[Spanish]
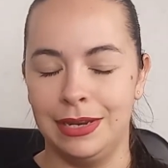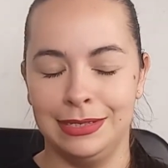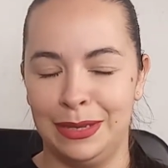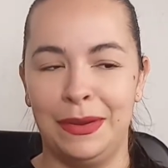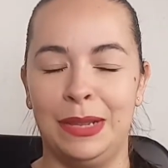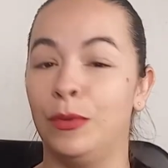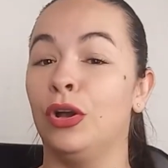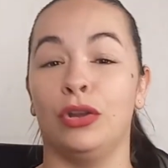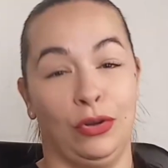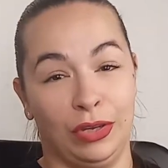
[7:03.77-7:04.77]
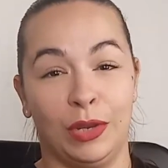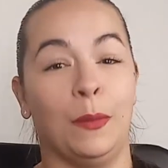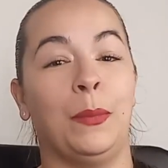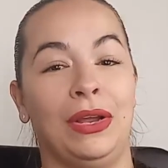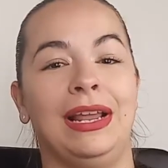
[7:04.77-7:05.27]
en ese belly blog, no
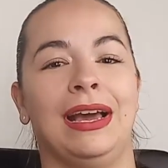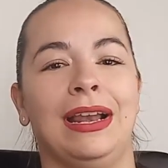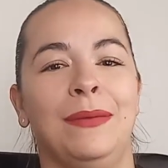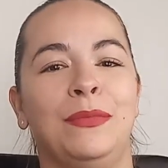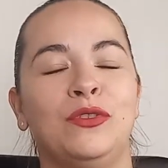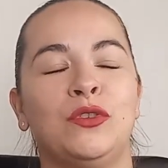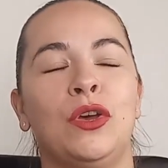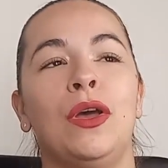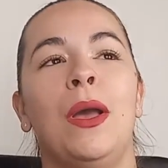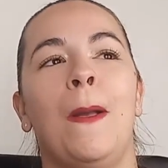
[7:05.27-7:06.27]
quiero spoilearles mucho,